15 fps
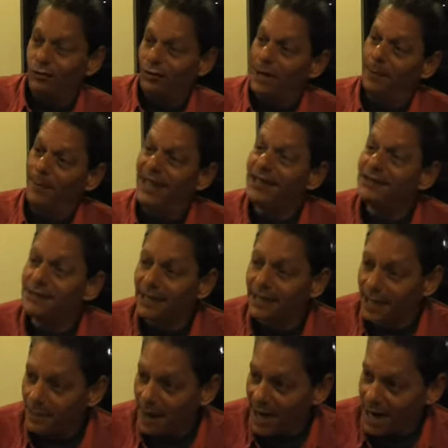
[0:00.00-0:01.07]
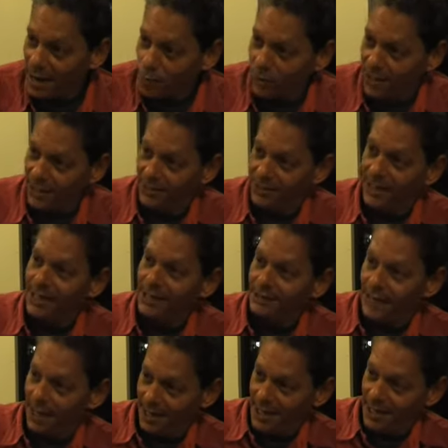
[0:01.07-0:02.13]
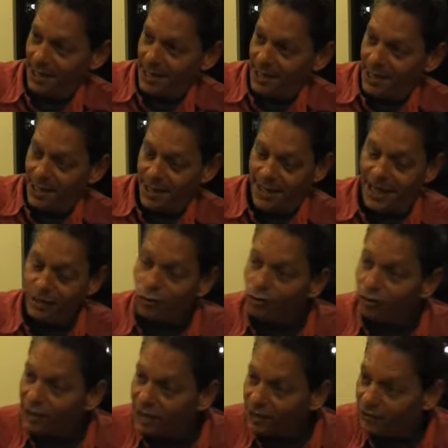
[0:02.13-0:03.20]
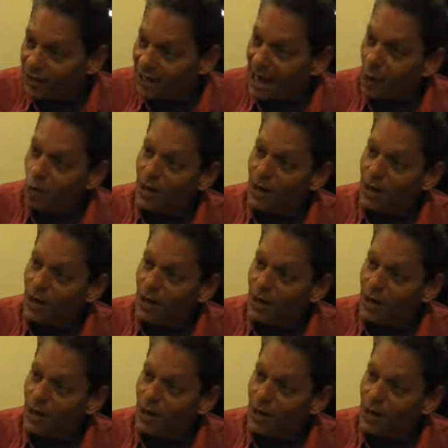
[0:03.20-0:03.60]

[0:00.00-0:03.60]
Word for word: A zatem ci ludzie myślą już zupełnie inaczej. Y to oznacza, że